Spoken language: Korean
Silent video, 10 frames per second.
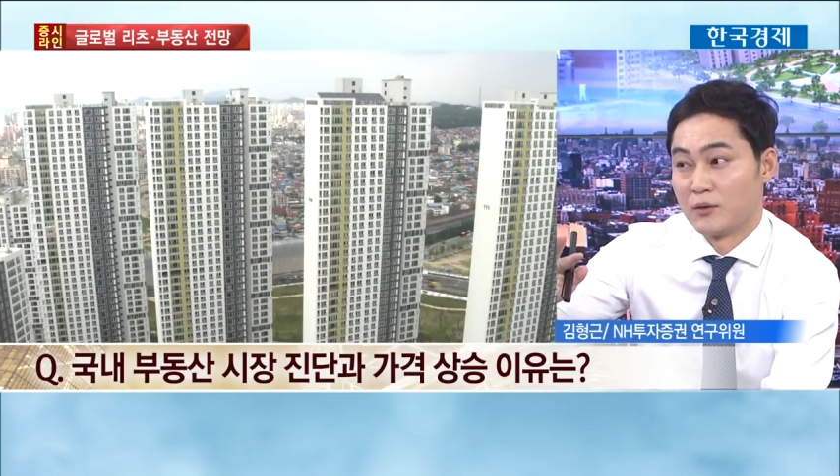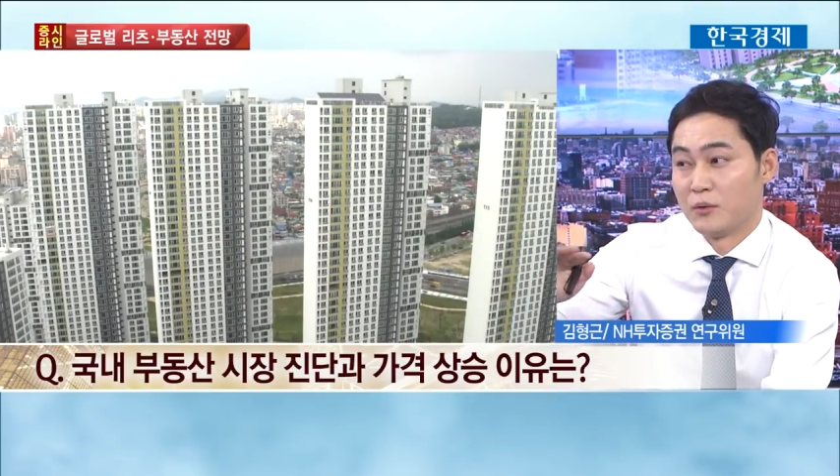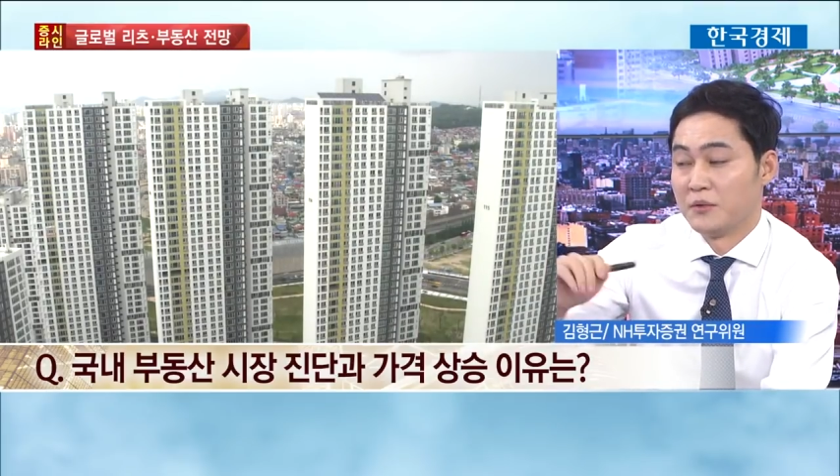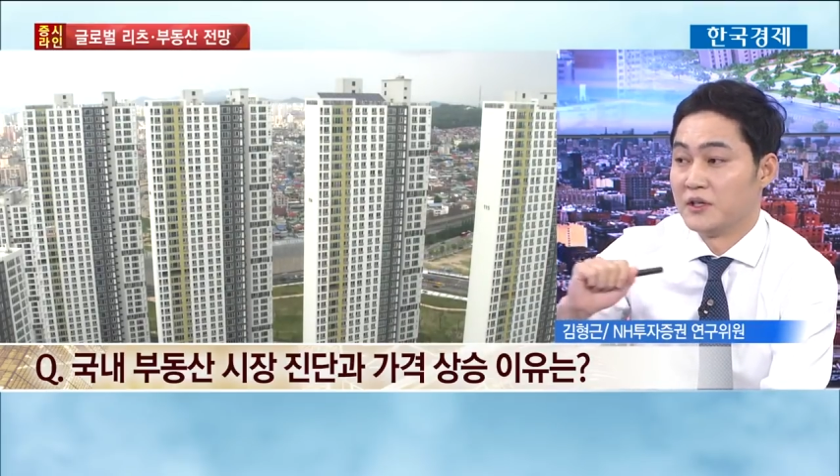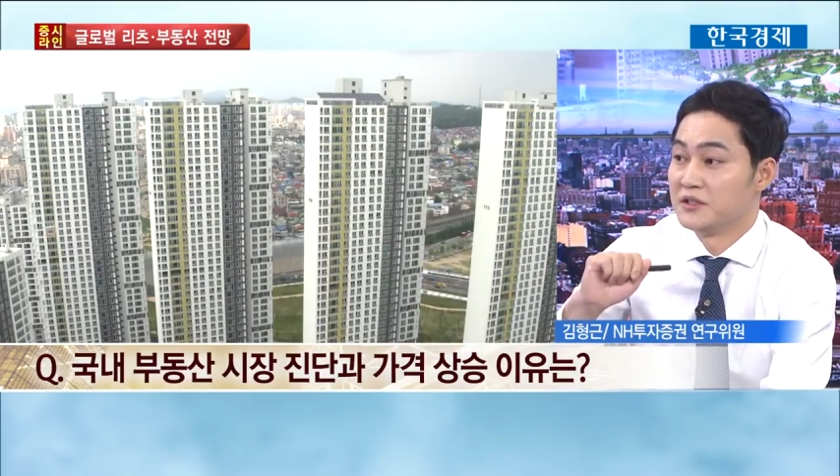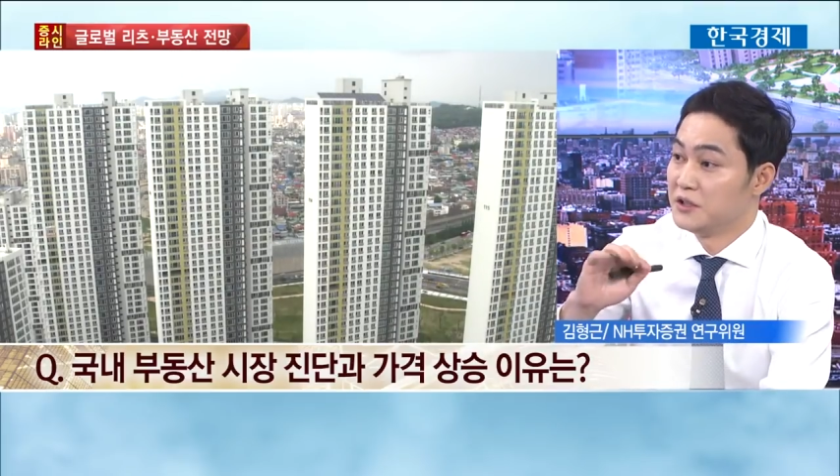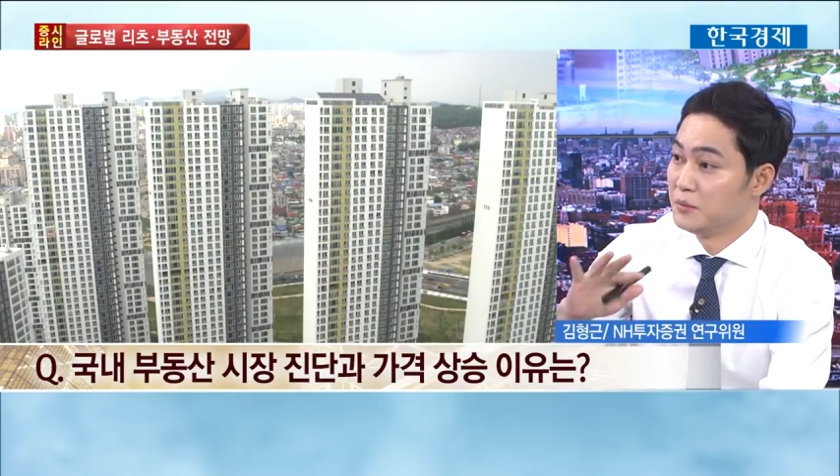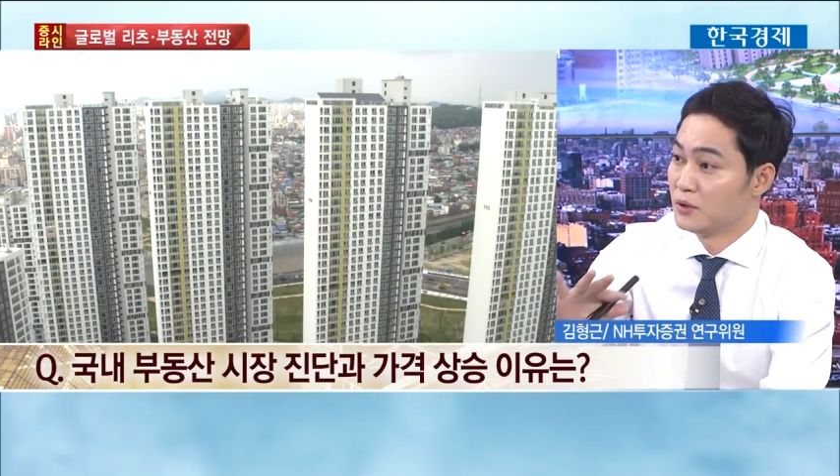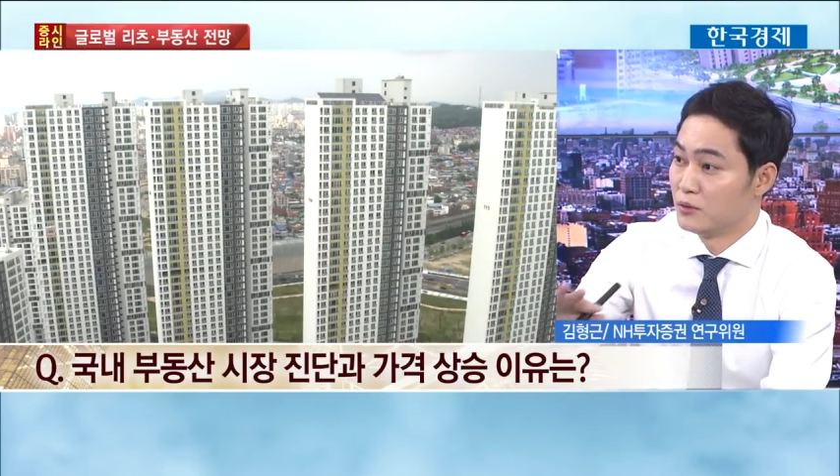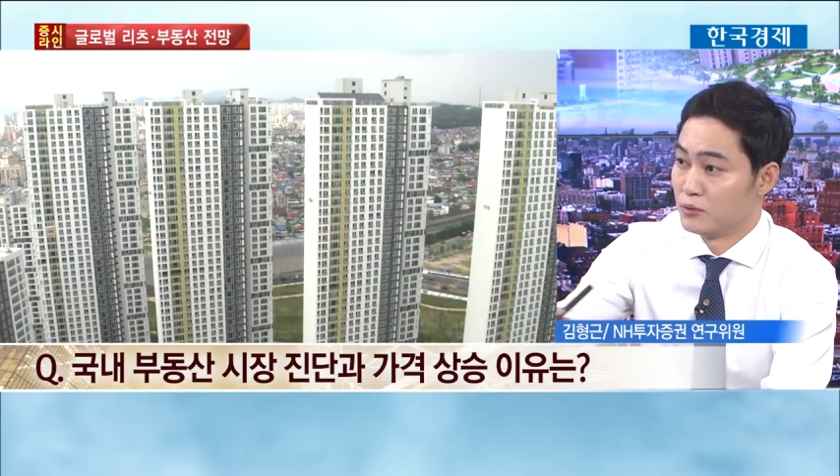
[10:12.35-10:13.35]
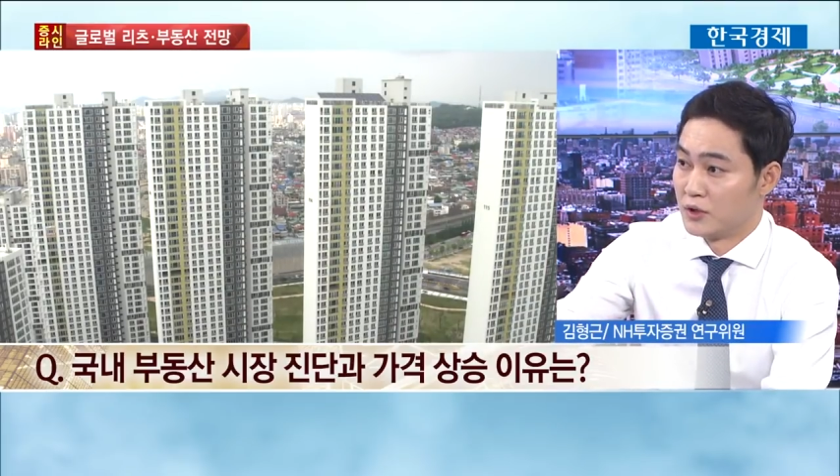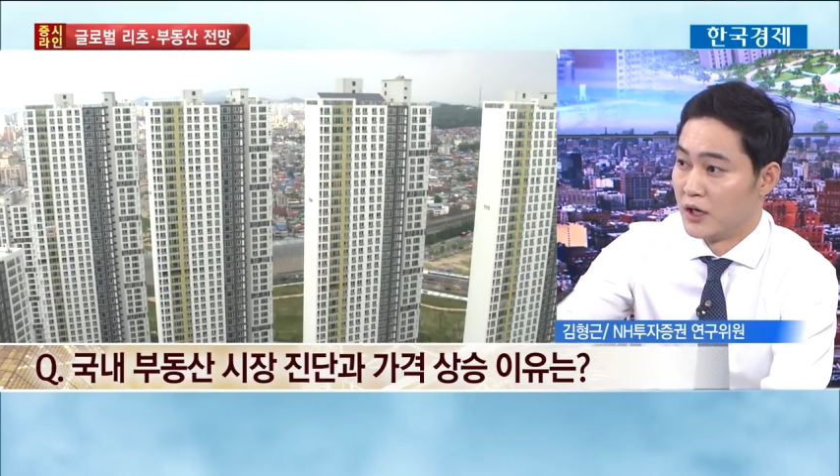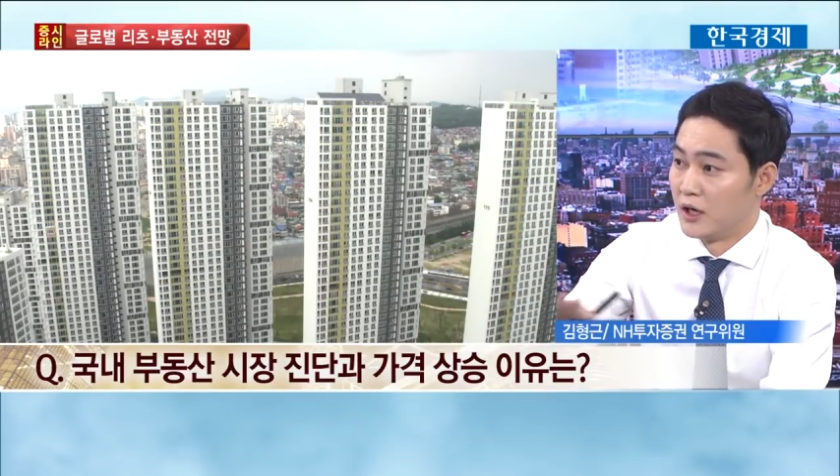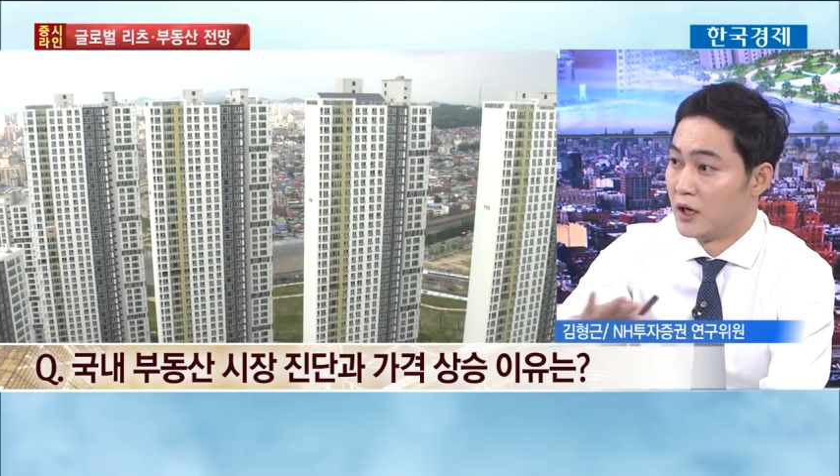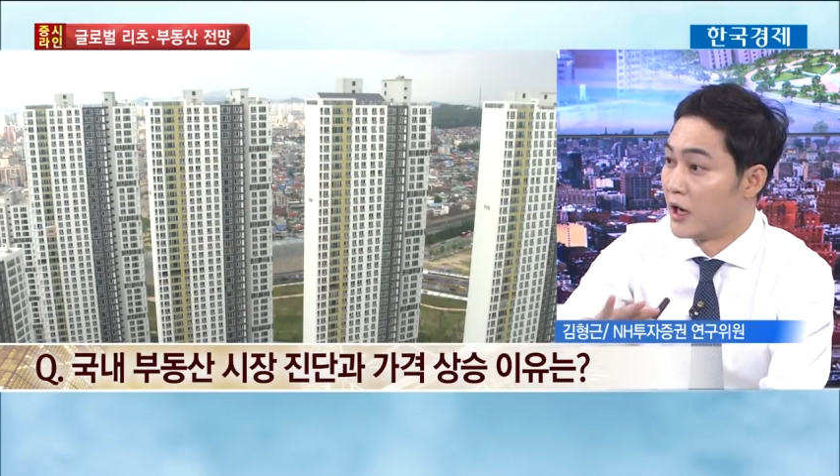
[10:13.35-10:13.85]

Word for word: 보면은 그렇죠. 10억 정도다.